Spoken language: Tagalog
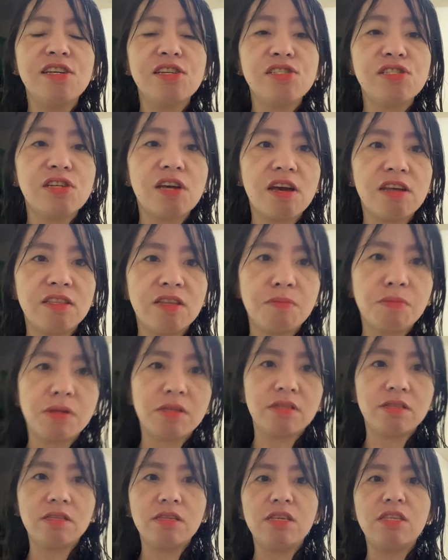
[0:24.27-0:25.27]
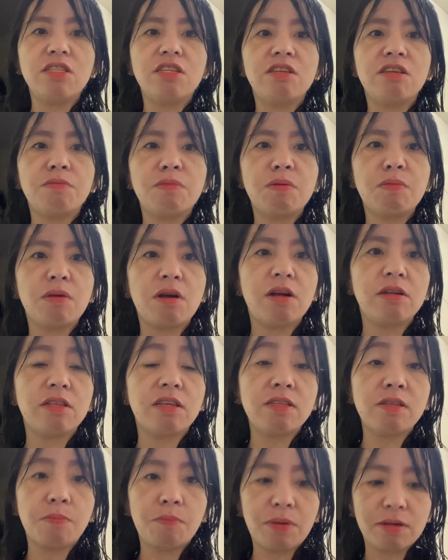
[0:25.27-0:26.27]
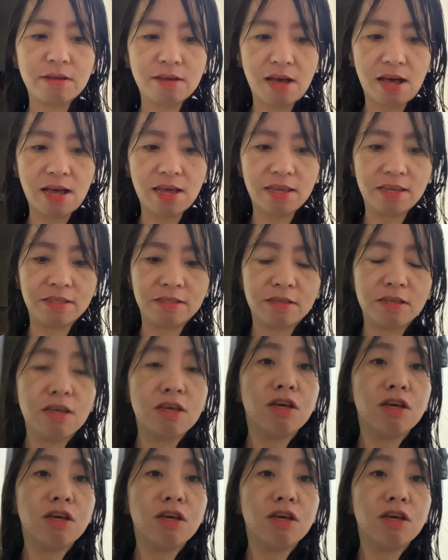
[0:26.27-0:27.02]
Tsaka naman hindi kami maarte sa pagkain.